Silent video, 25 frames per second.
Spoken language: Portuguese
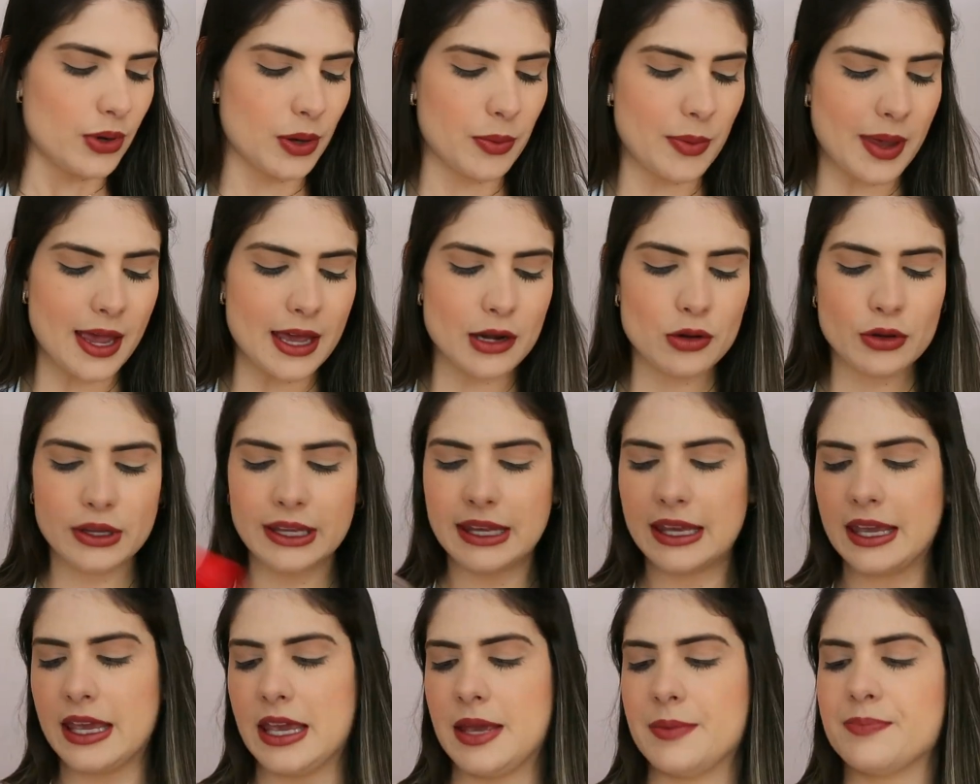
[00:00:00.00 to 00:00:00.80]
Primeiro
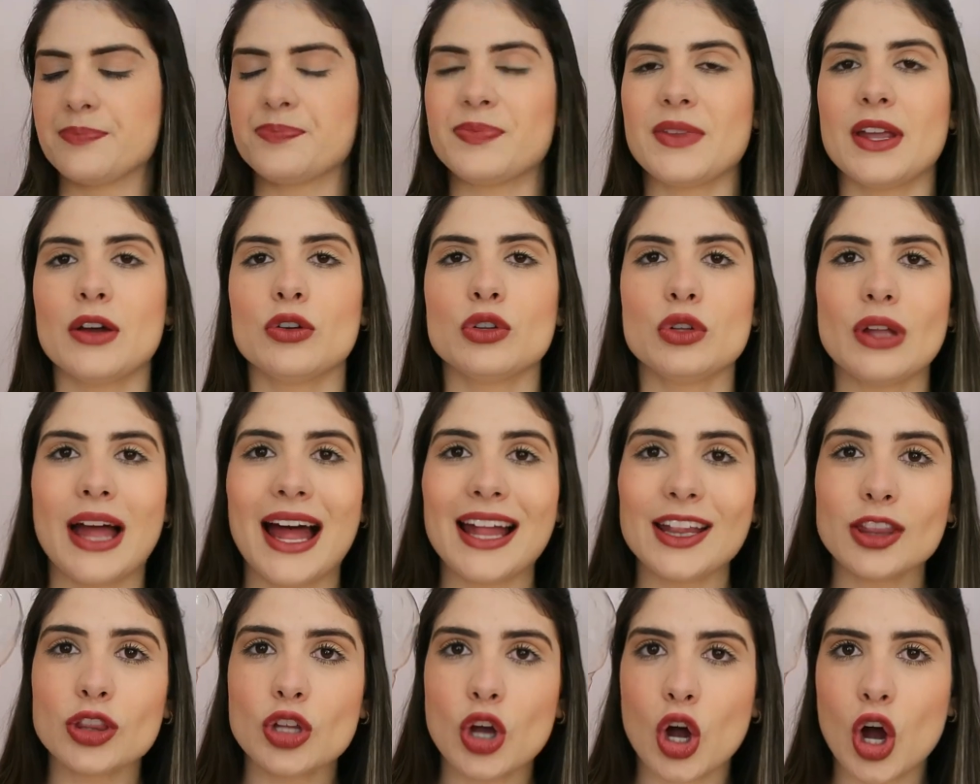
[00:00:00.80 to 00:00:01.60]
que eu
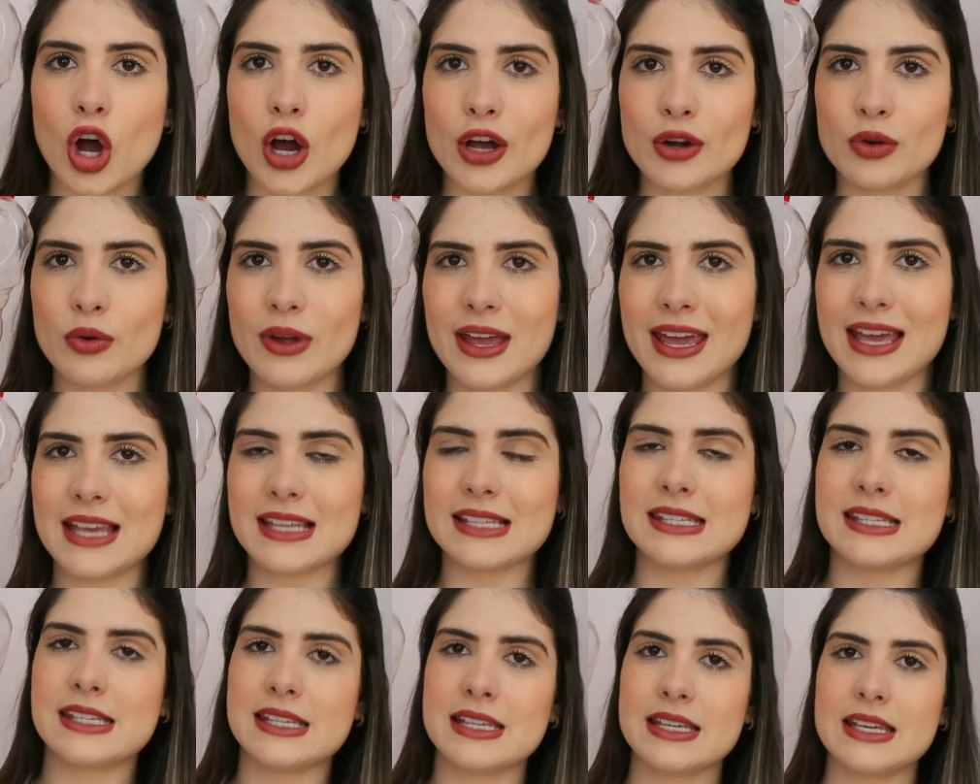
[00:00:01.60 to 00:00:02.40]
adoro
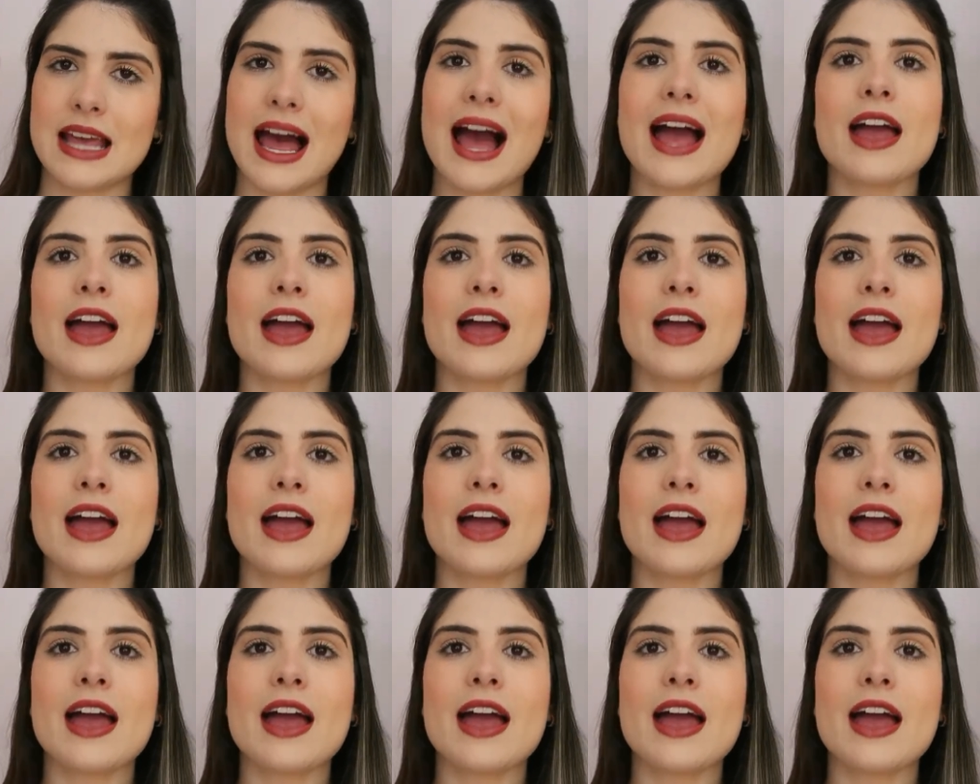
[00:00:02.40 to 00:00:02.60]
esse...